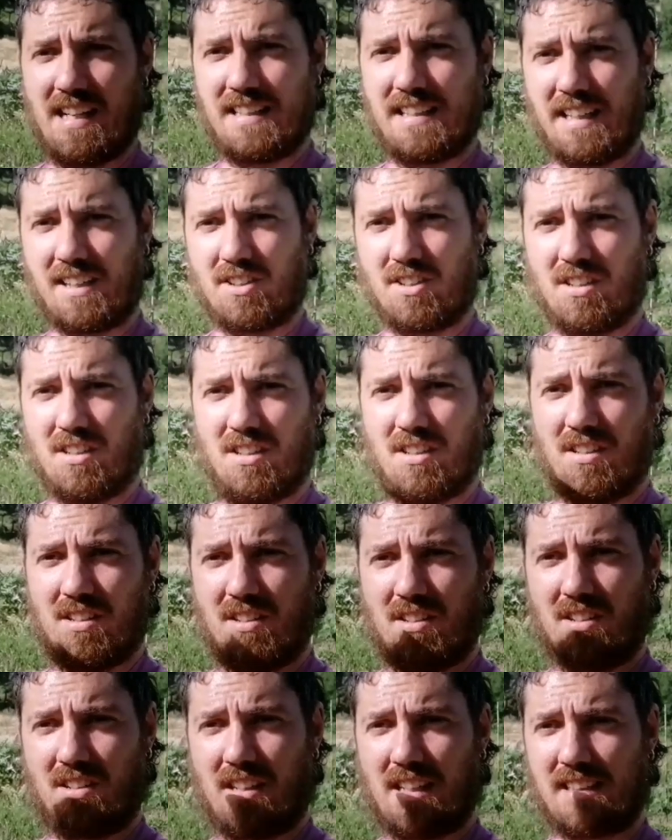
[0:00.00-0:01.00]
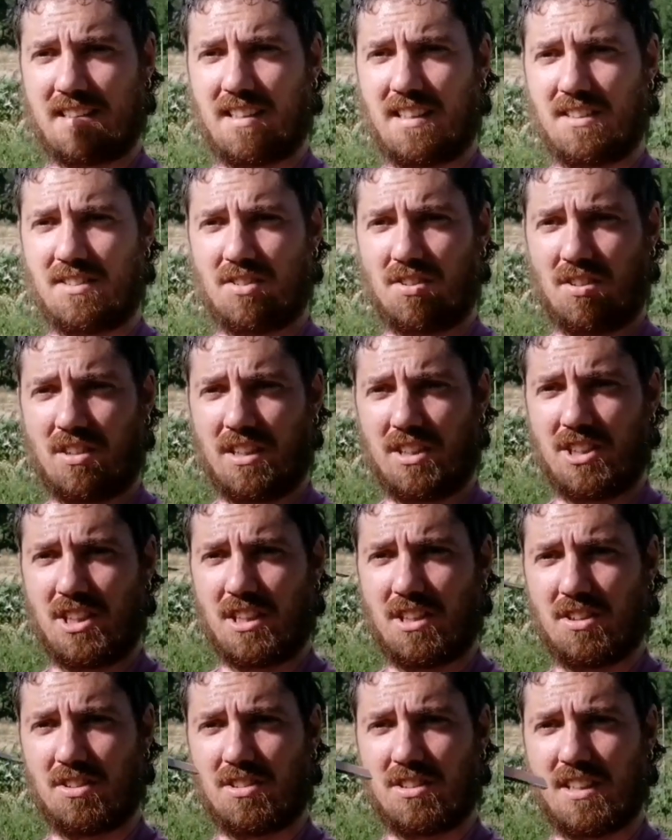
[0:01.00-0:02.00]
Ed ecco, l'attrezzo che ci
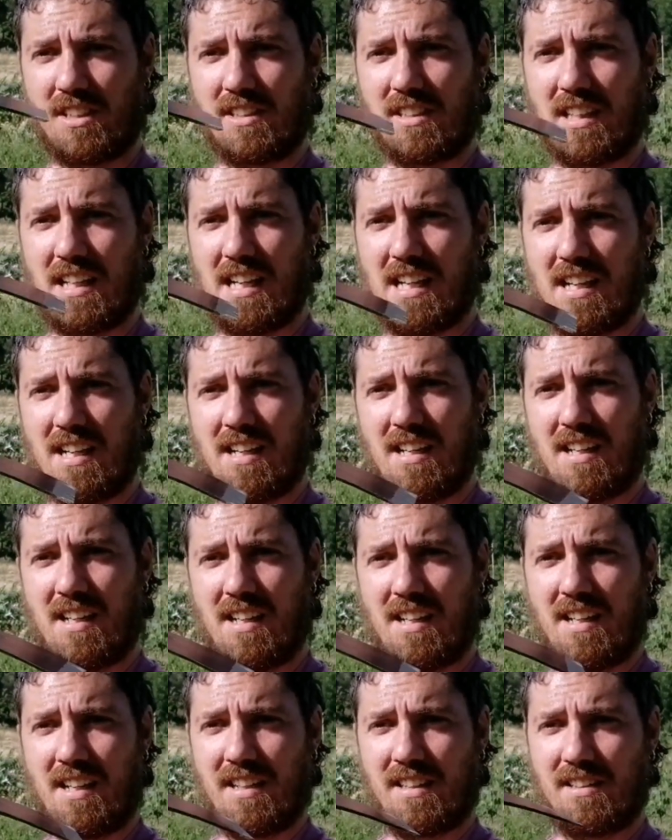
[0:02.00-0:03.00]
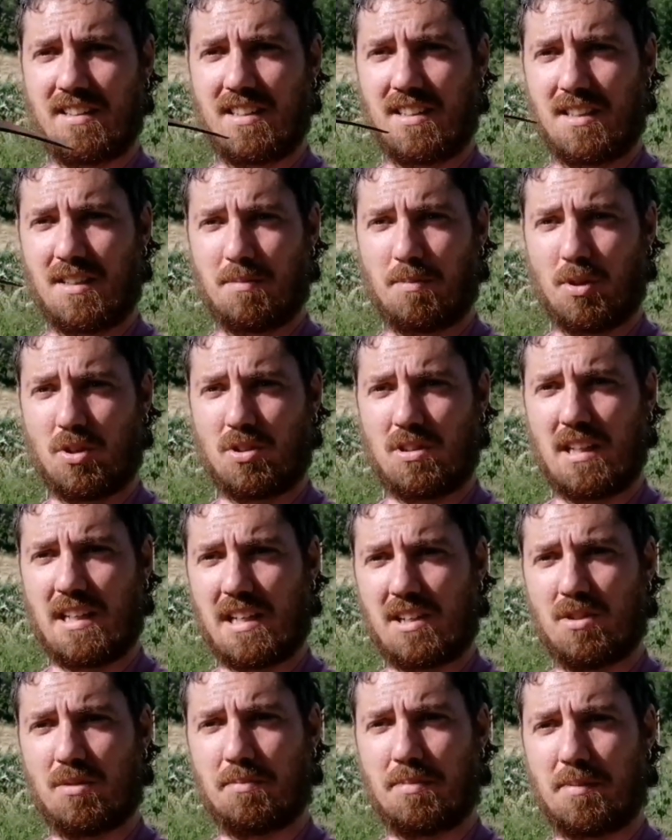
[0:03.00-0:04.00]
consentirà di portare a
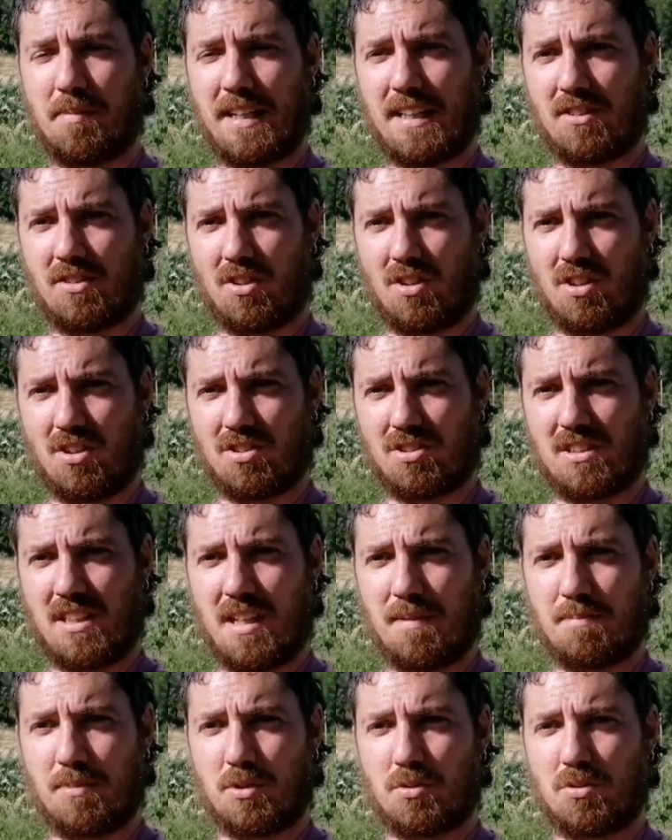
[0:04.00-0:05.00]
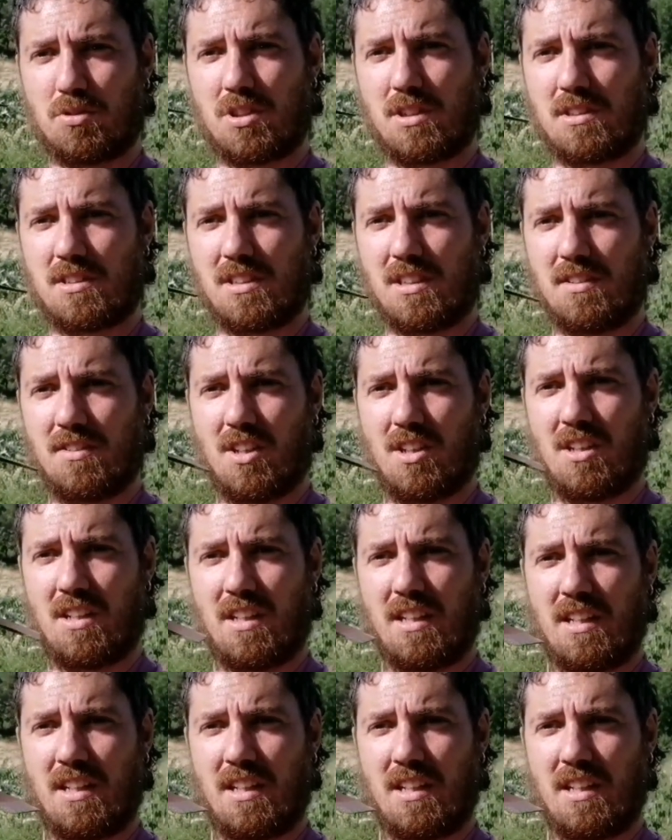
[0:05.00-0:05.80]
compimento lo step successivo,